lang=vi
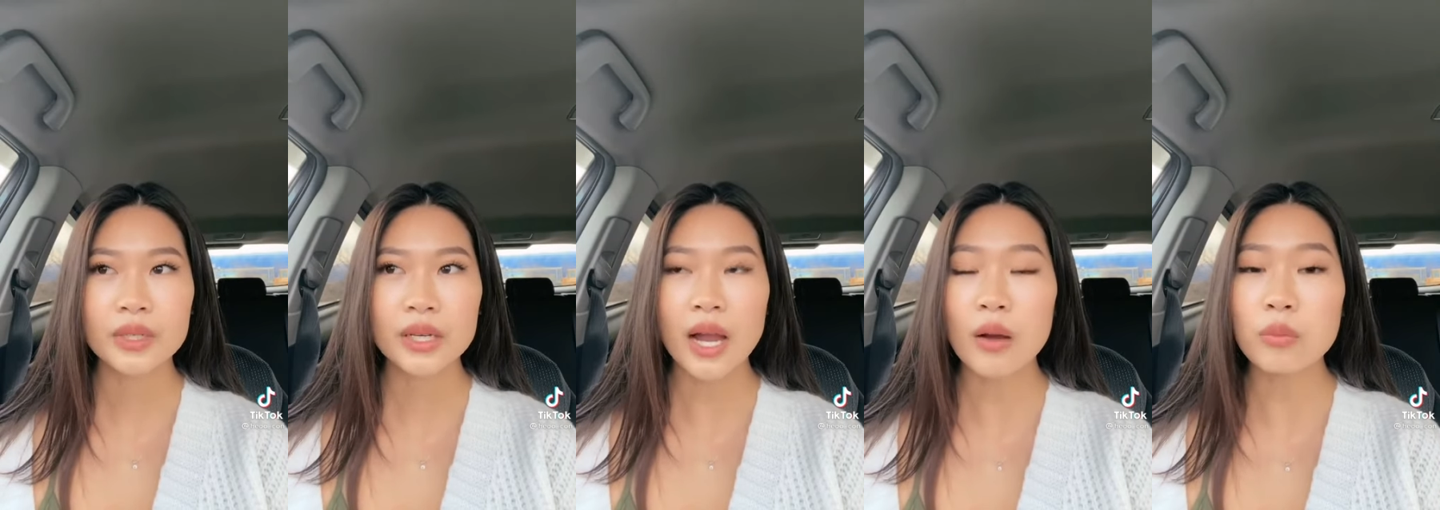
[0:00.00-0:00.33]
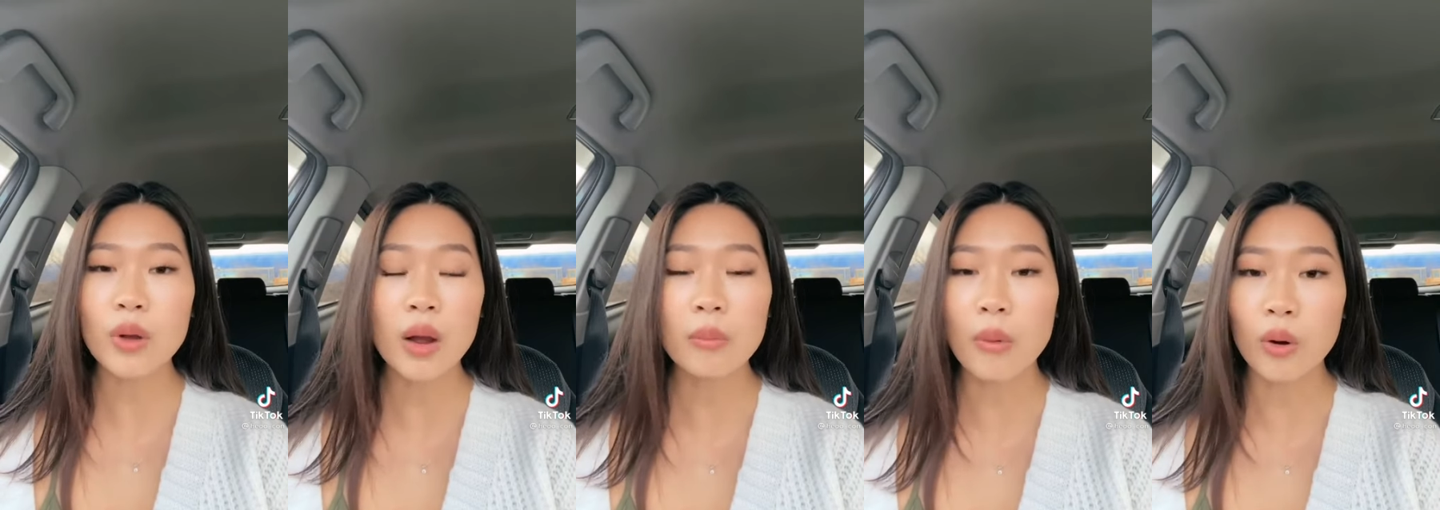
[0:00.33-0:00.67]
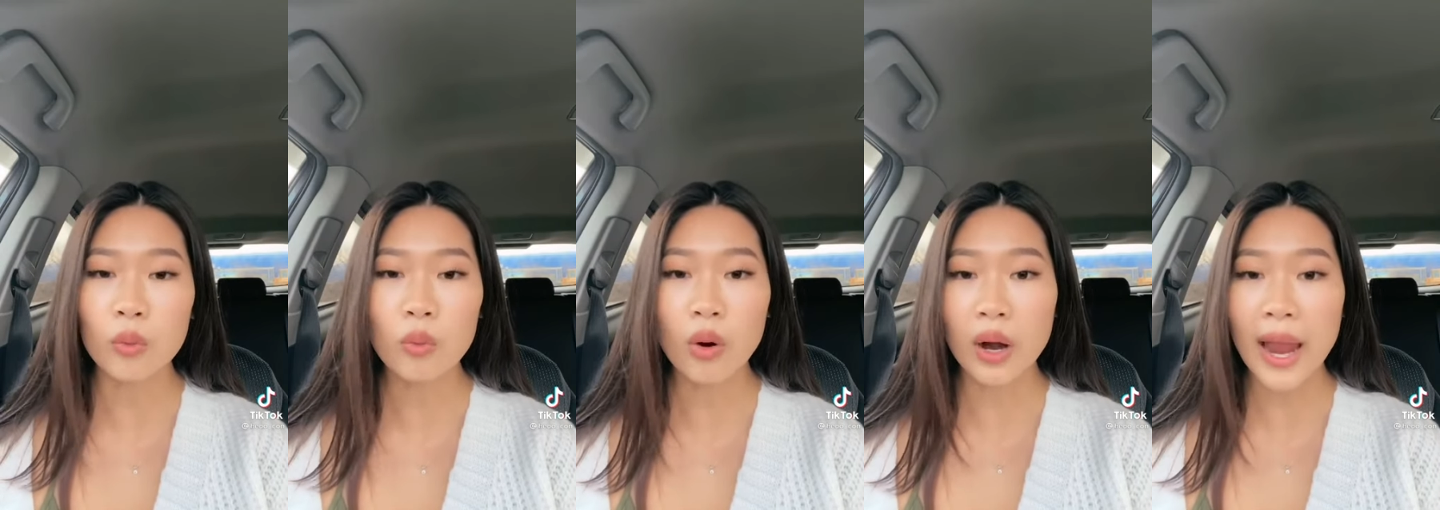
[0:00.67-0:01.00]
không còn
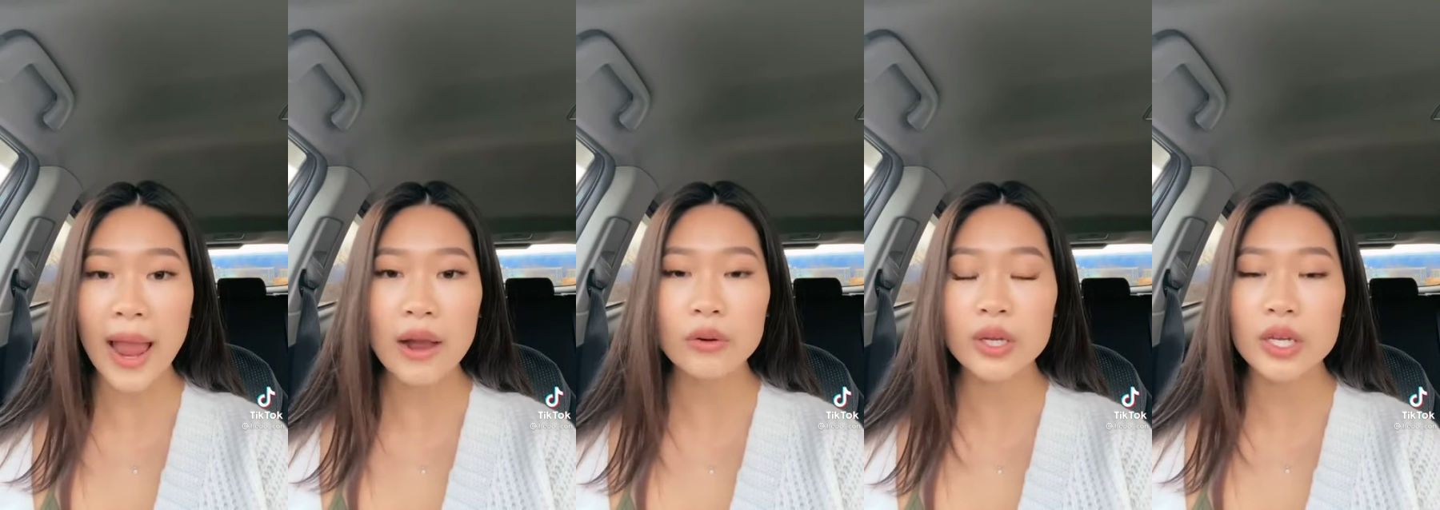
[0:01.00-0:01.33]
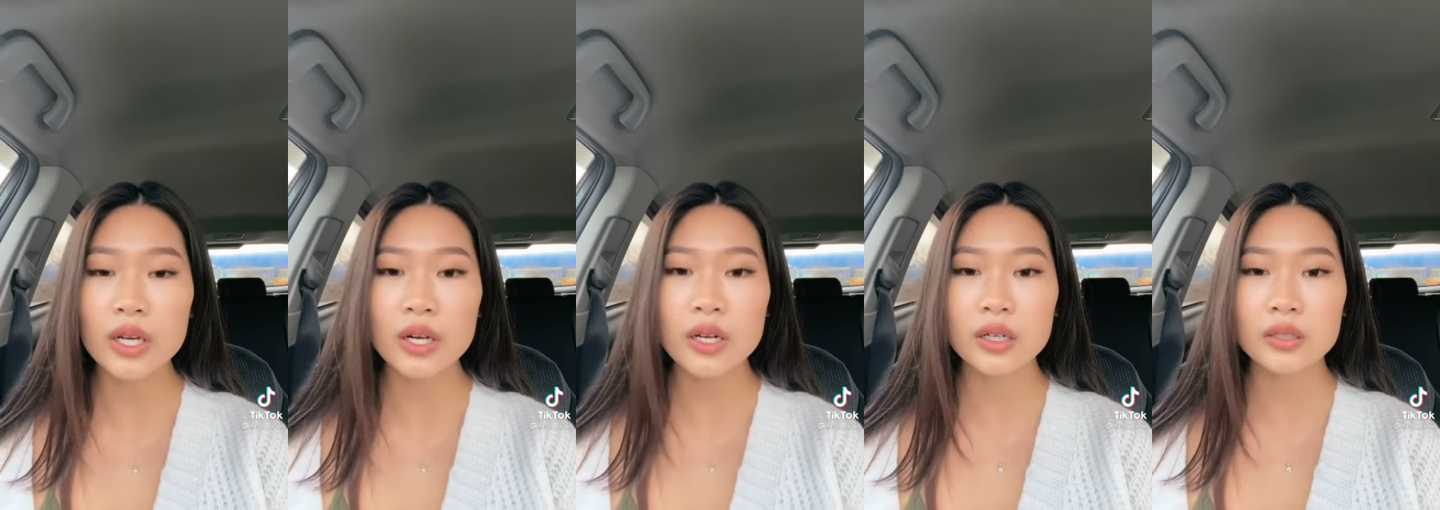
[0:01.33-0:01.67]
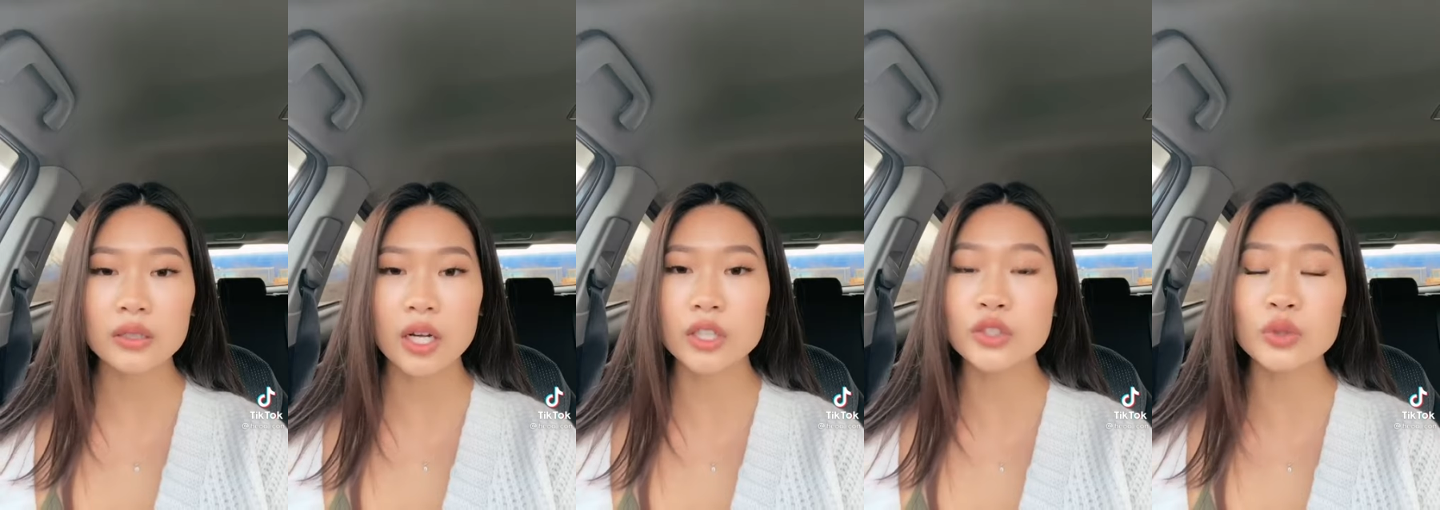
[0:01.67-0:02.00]
bận quần áo gì hết á
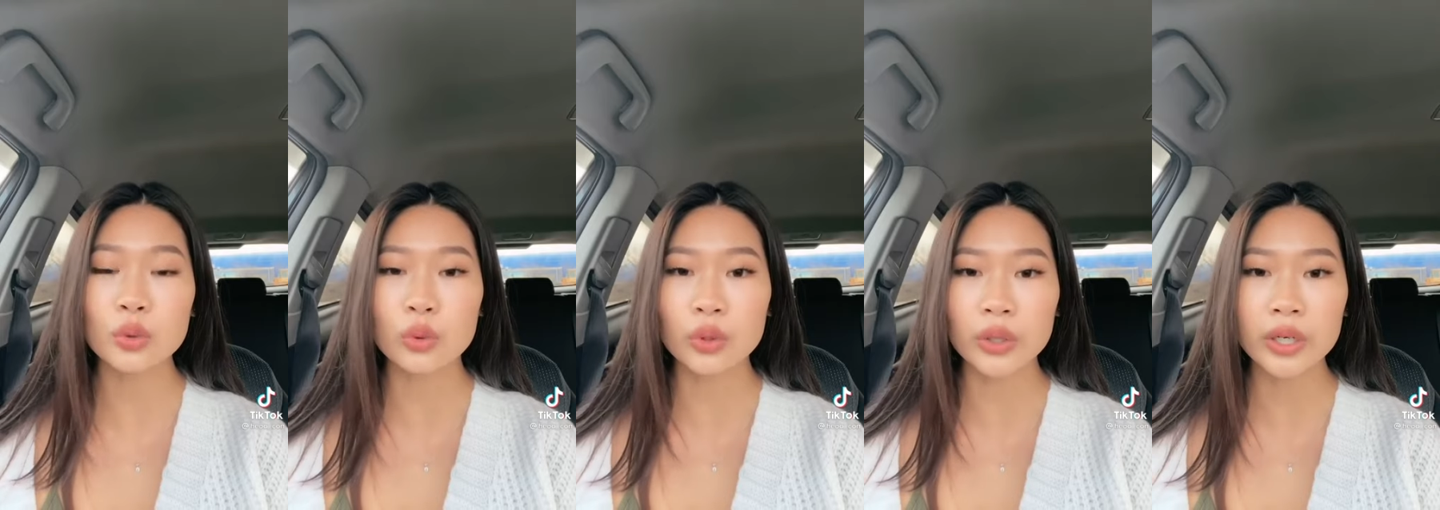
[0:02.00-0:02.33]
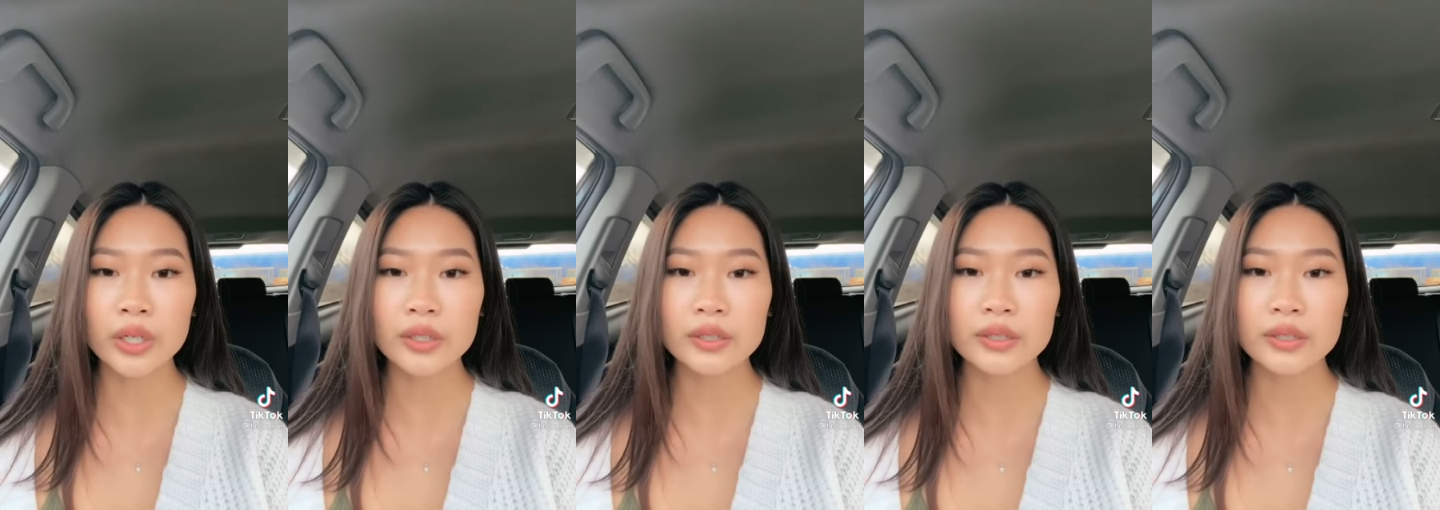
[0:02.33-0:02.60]
ở chuồng á